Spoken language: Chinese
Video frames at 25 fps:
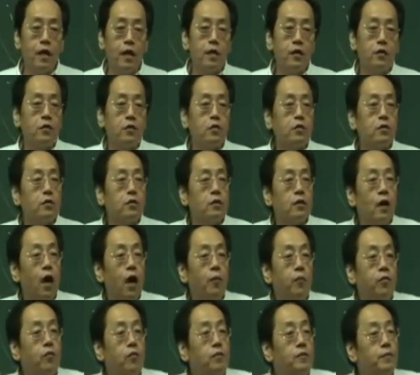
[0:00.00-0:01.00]
那
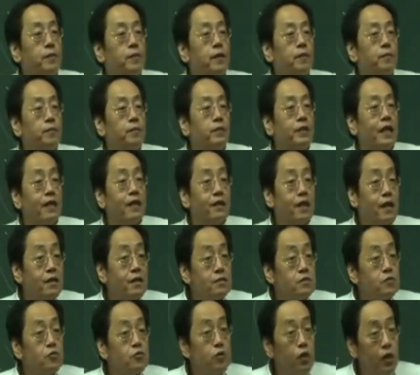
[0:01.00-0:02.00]
脑部里面不
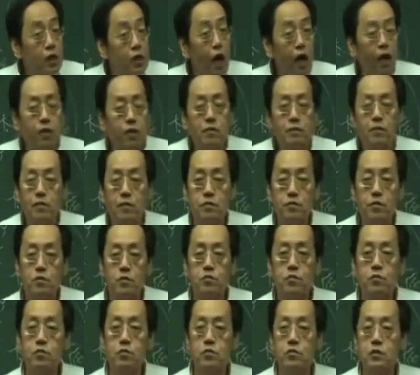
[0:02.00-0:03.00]
单单是缺氧，
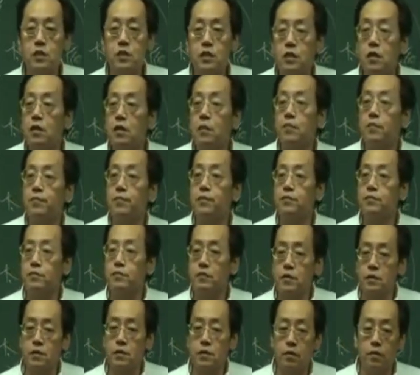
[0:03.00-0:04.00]
有时候精液
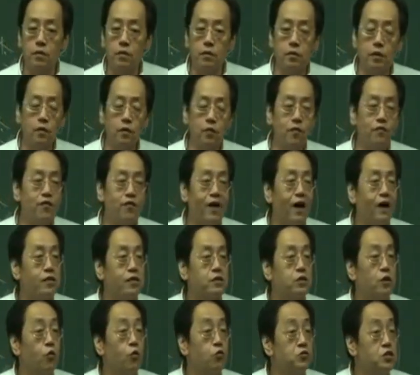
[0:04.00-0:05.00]
不足的时候，人会
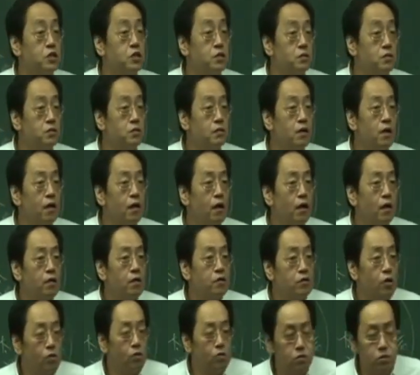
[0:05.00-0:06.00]
发抽筋。
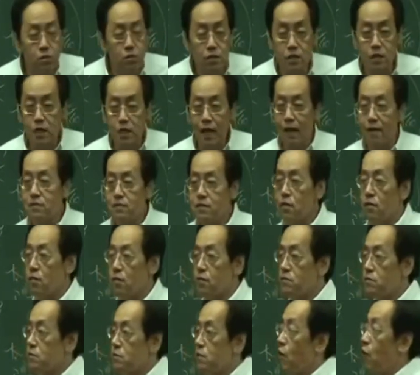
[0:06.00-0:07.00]
抽气的起来的
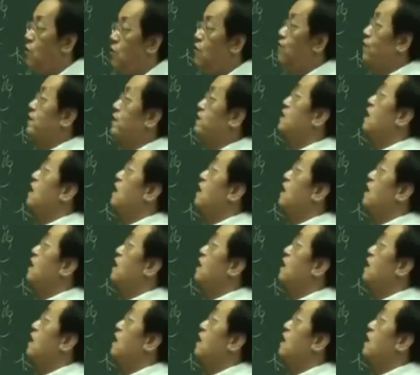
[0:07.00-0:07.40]
时候，脚